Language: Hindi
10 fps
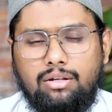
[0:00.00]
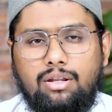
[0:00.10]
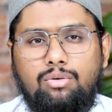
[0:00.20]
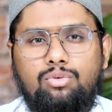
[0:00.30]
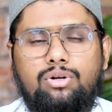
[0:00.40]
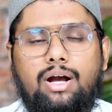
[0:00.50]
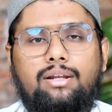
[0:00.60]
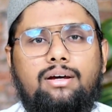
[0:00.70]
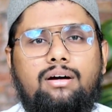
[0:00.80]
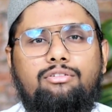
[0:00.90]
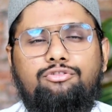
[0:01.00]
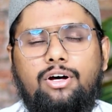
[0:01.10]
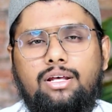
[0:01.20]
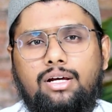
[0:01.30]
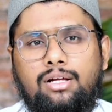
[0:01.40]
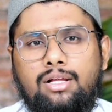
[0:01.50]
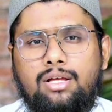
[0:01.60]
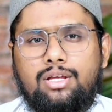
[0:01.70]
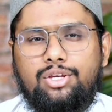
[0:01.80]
इन्नहु काना गफ़ारा